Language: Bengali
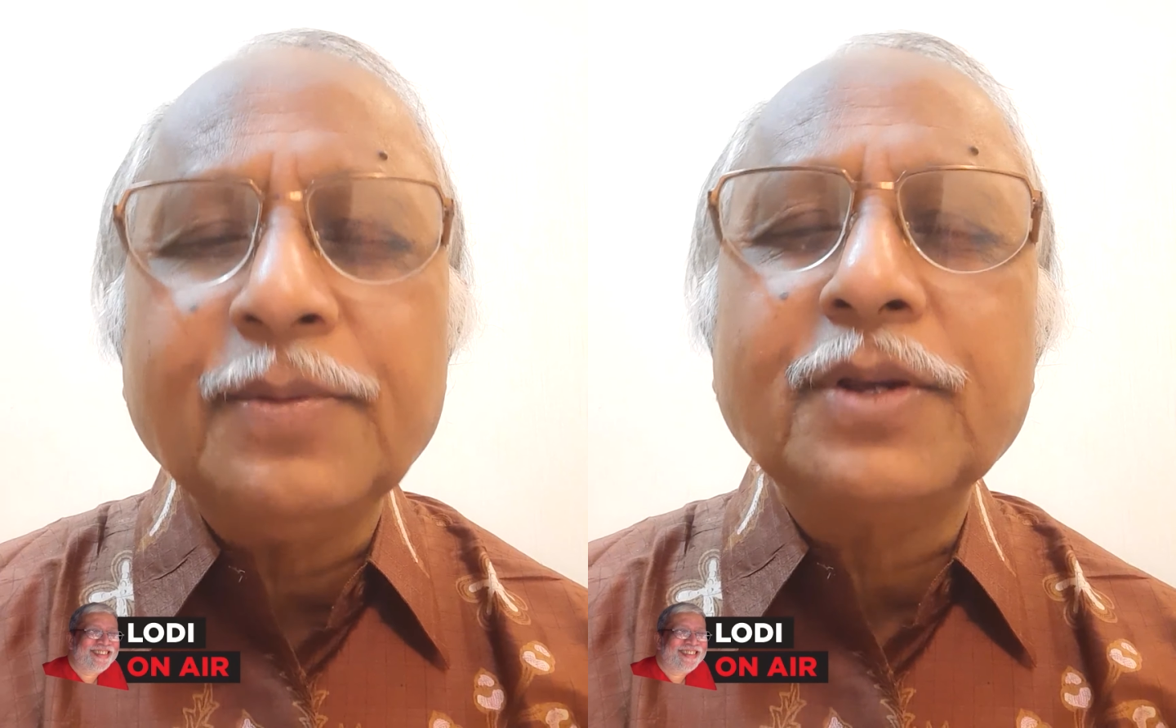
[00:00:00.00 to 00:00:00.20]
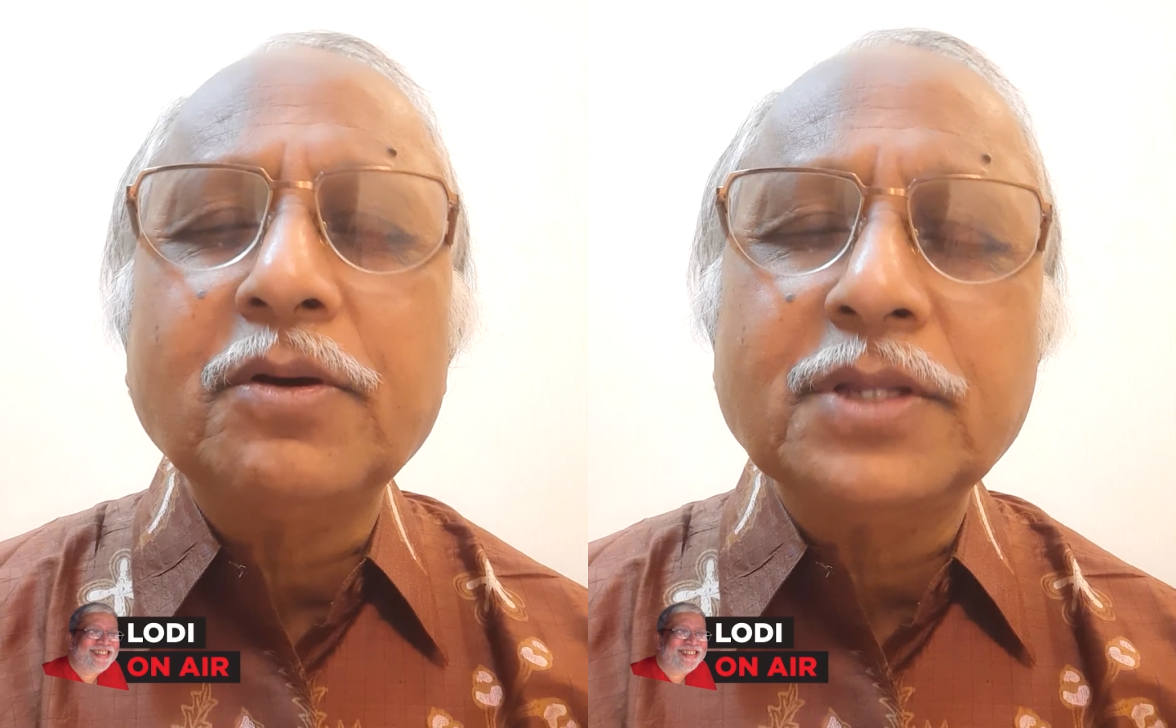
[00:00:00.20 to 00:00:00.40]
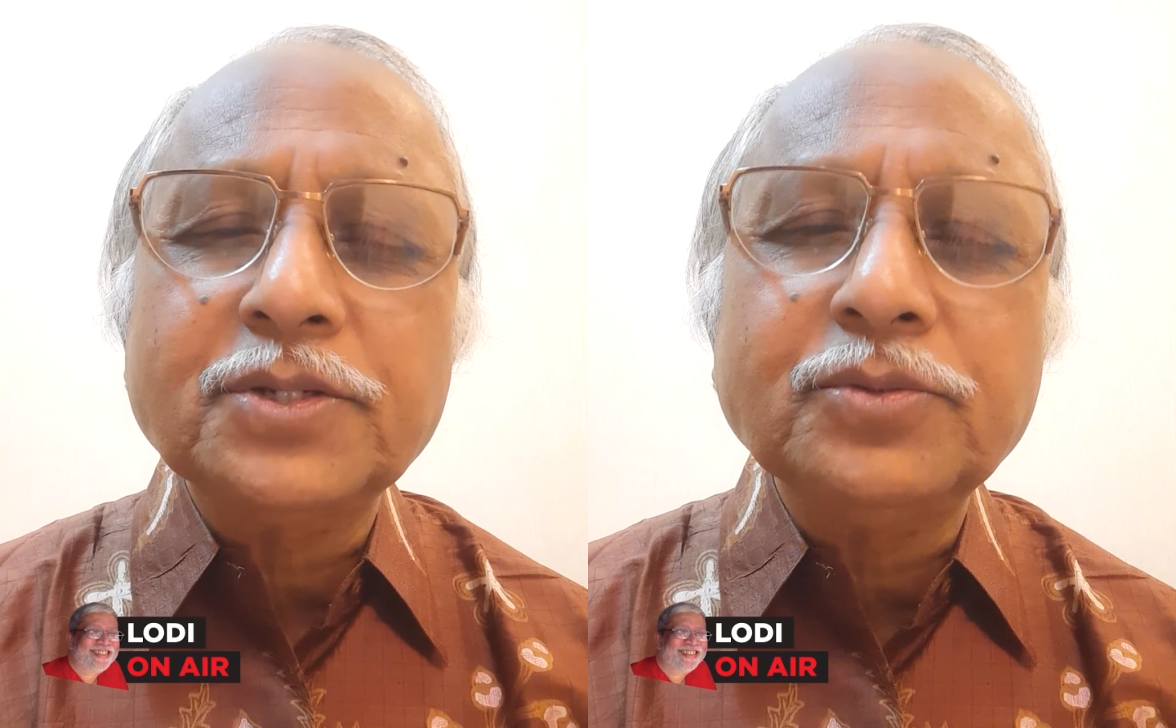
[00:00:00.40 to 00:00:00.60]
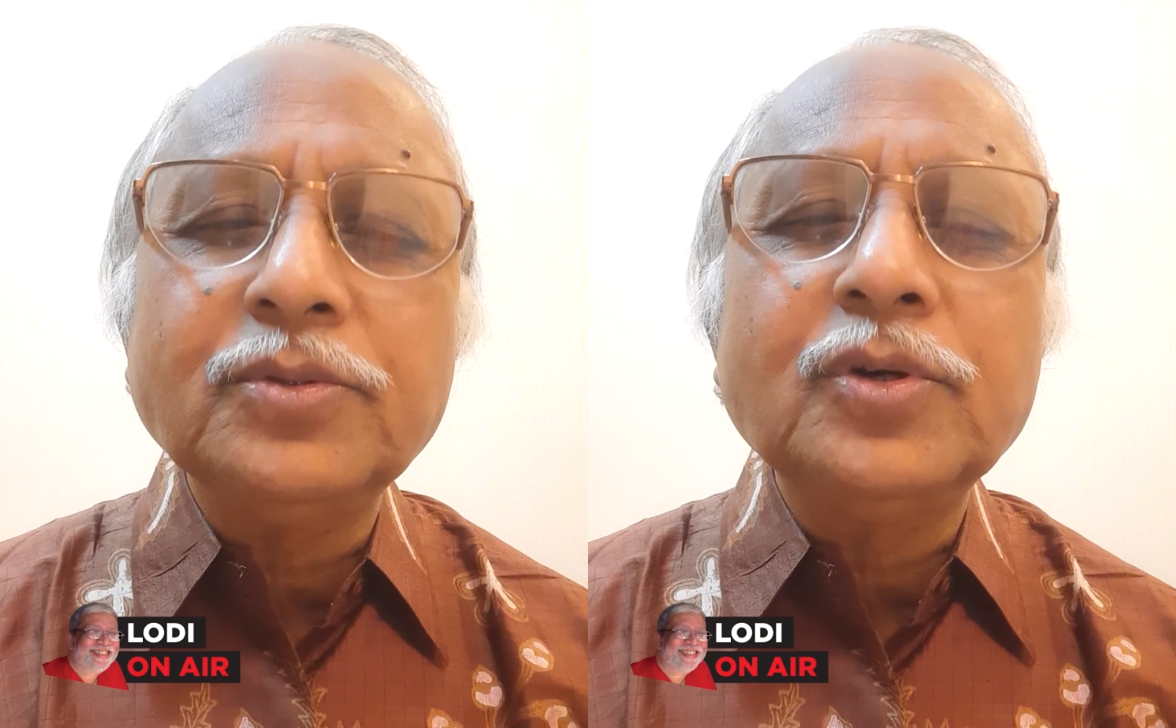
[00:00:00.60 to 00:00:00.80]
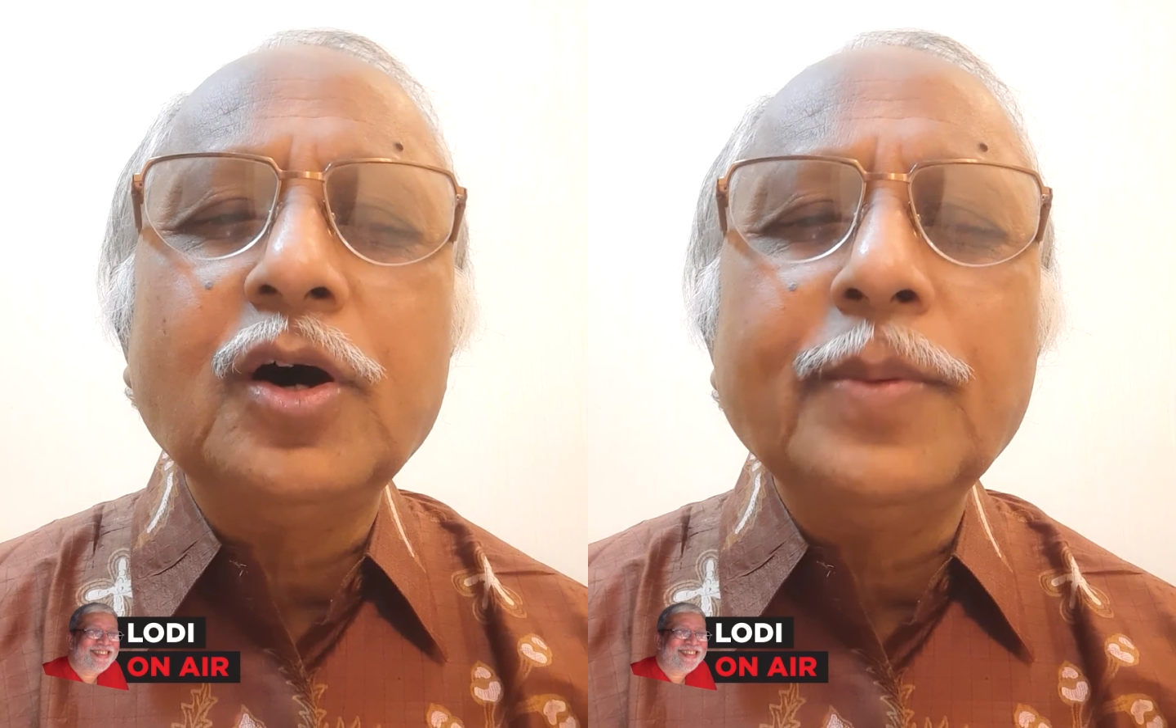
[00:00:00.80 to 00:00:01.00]
আমার কথা
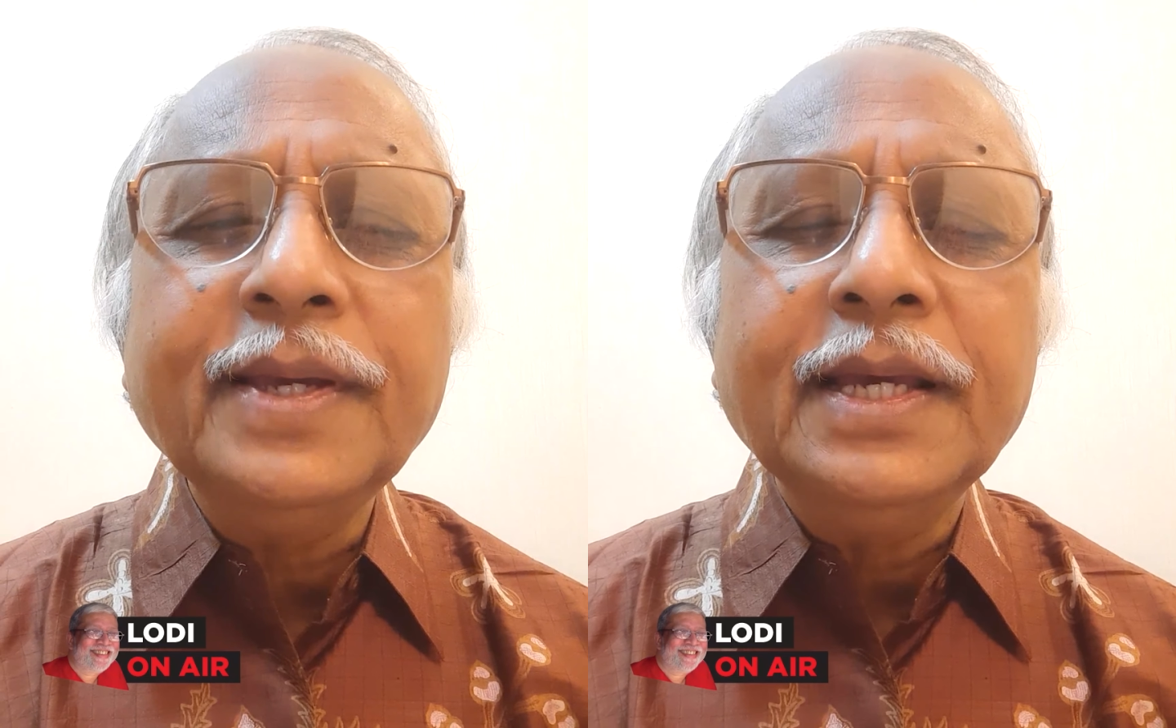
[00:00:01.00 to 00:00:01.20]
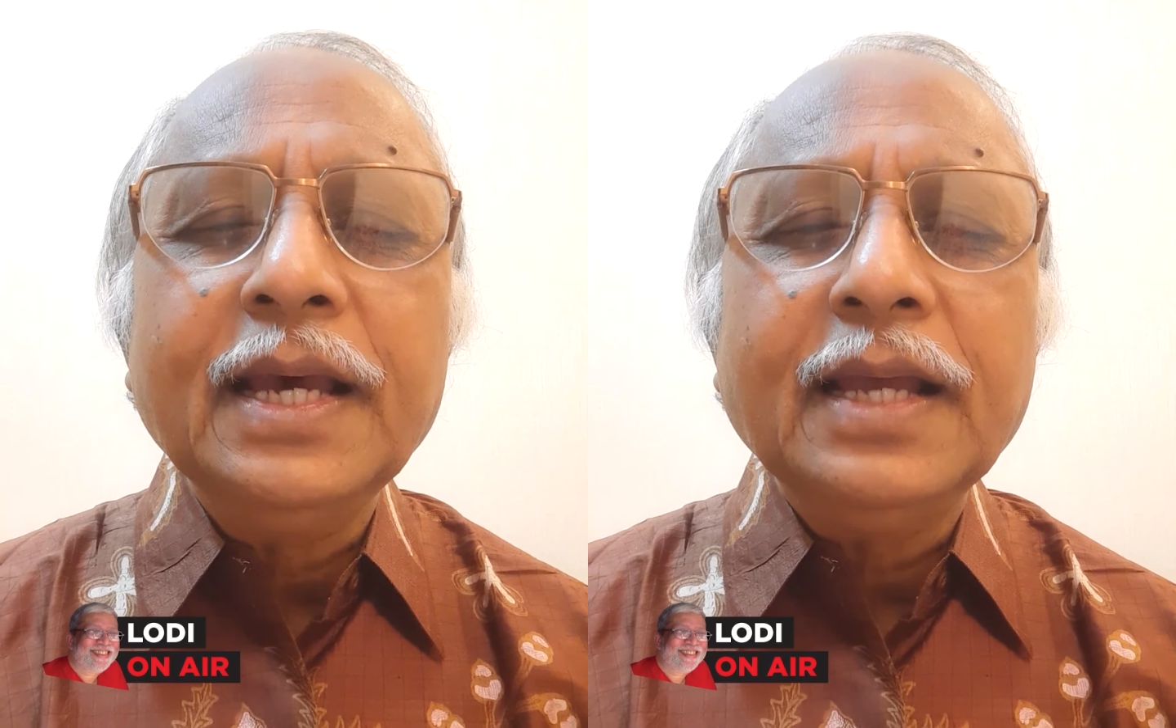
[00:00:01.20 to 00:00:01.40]
শুনতে হবে